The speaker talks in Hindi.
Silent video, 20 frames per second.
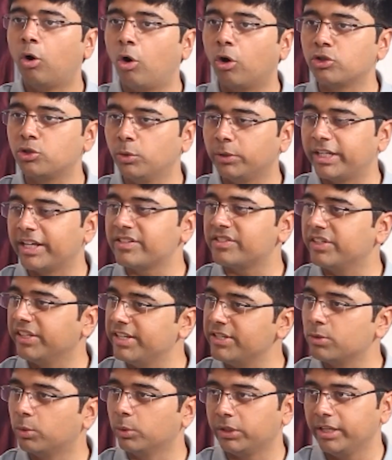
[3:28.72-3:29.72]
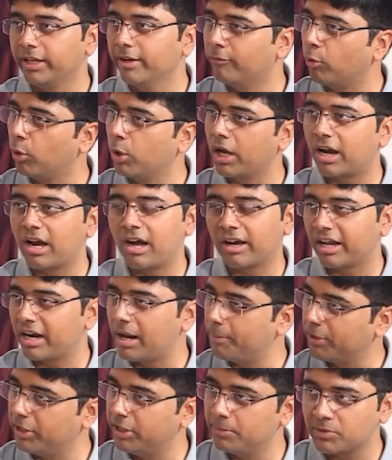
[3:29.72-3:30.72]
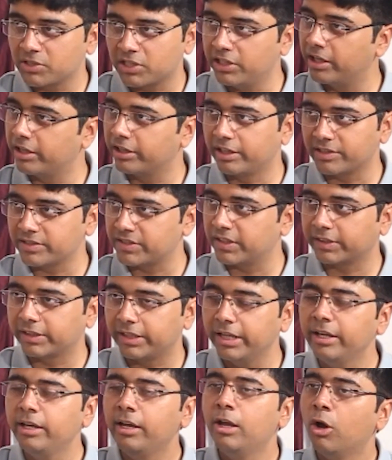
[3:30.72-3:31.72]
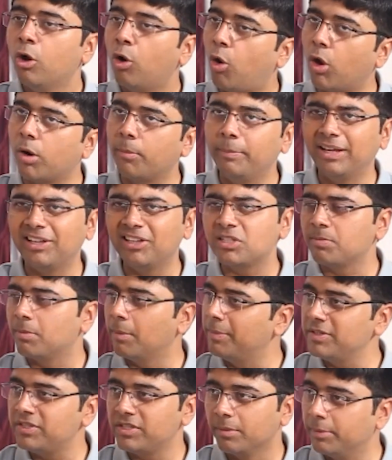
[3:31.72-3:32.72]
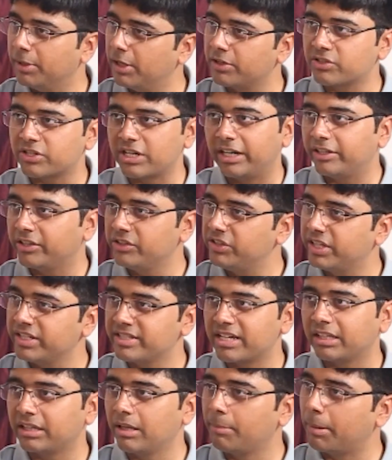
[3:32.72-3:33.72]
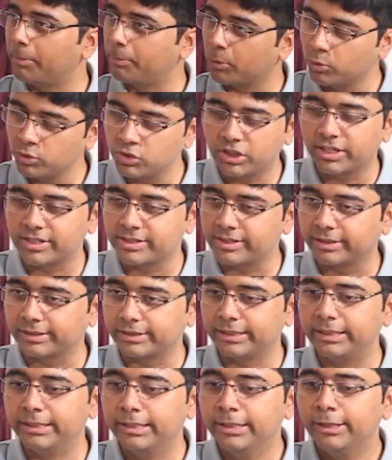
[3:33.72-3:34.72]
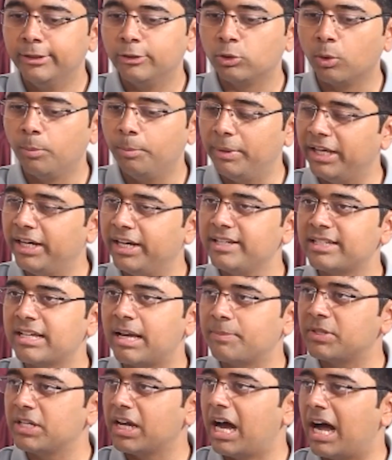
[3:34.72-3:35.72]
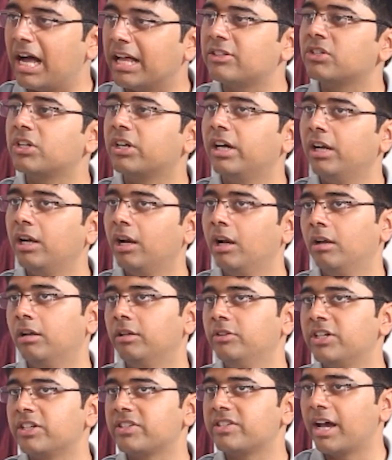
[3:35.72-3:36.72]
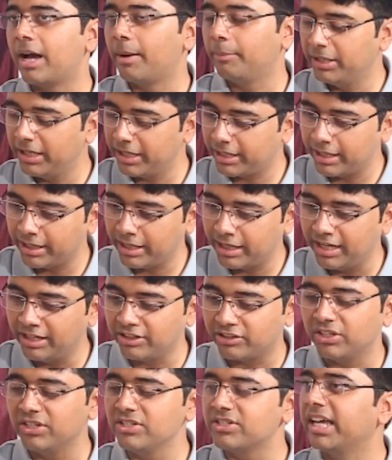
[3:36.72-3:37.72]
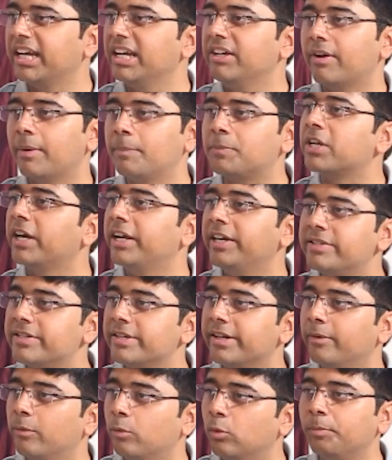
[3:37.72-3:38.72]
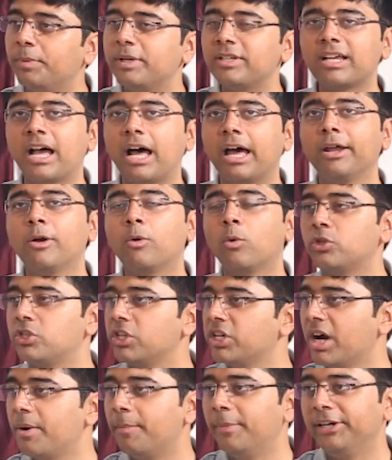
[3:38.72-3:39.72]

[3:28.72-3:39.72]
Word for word: और जो टेस्ट सीरीज होती है वो लगाकर आप प्रिलिम्स क्लियर कर सकते हैं और मेंस में भी सिमिलर स्ट्रैटेजी के साथ आप अप्रोच कर सकते हैं तो मेरे हिसाब से आजकल जैसे आप देखेंगे इतनी सारी वेबसाइट्स हैं उन पे सारे कोचिंग का